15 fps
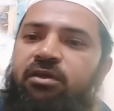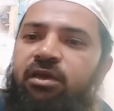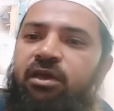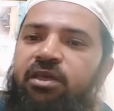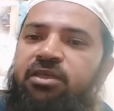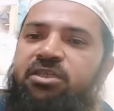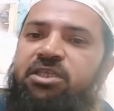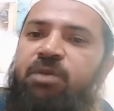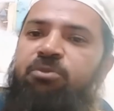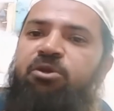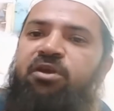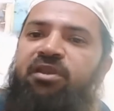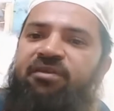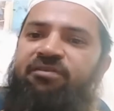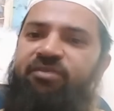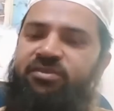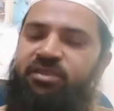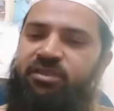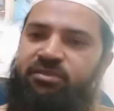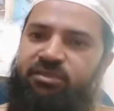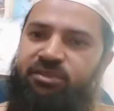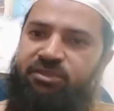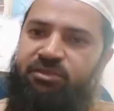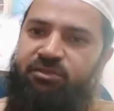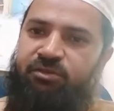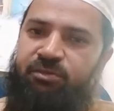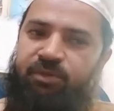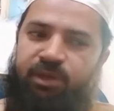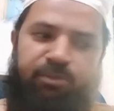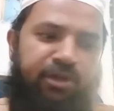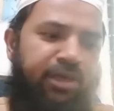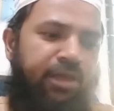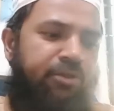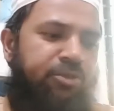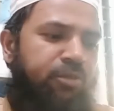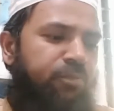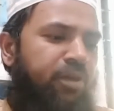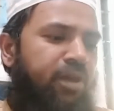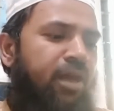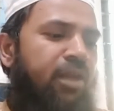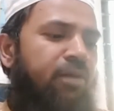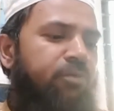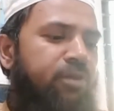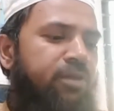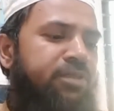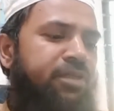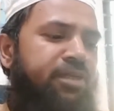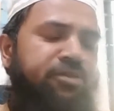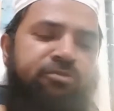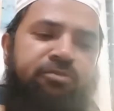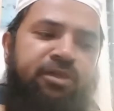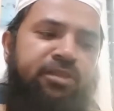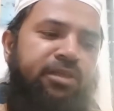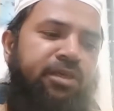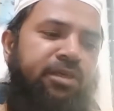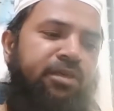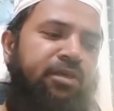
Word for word: এই সামগ্রিক ফাসাদ সৃষ্টি করবে এবং এর সম্পর্কে আল্লাহ বলেছেন এই সুরাতেই